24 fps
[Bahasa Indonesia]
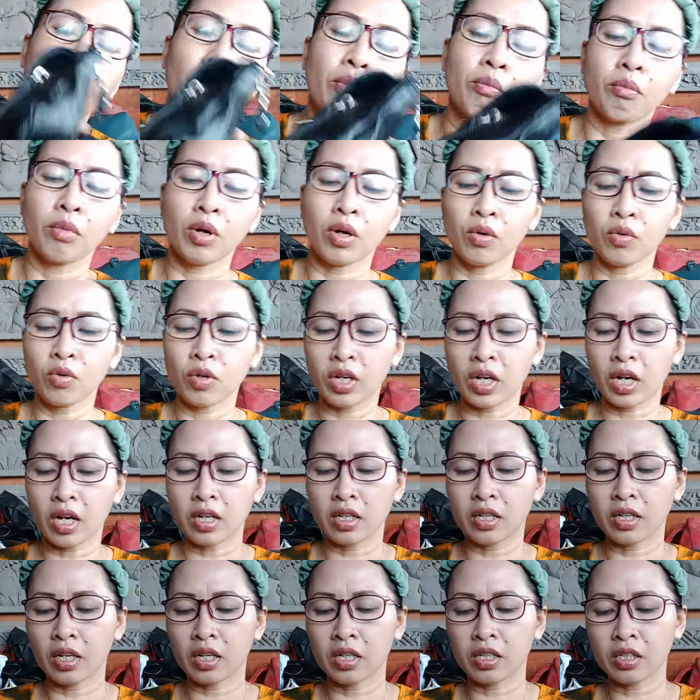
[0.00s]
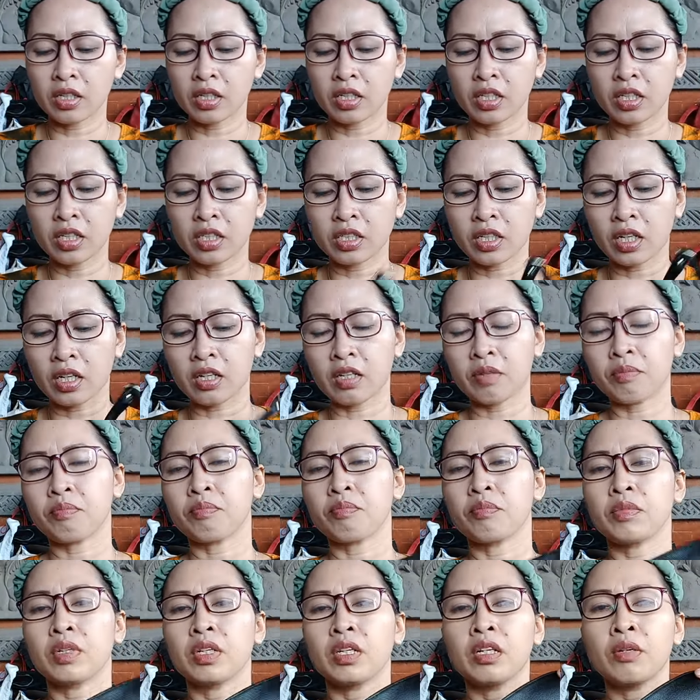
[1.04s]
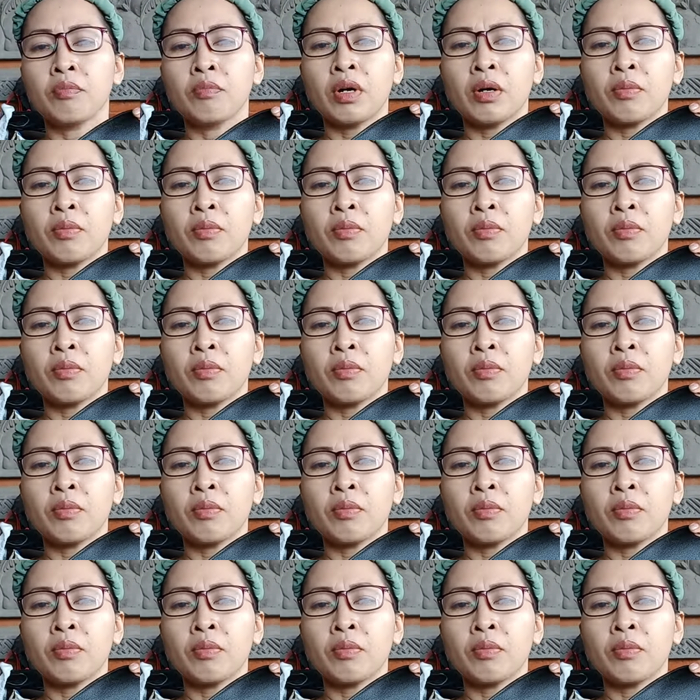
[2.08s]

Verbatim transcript: mau kak Danki cakep 50000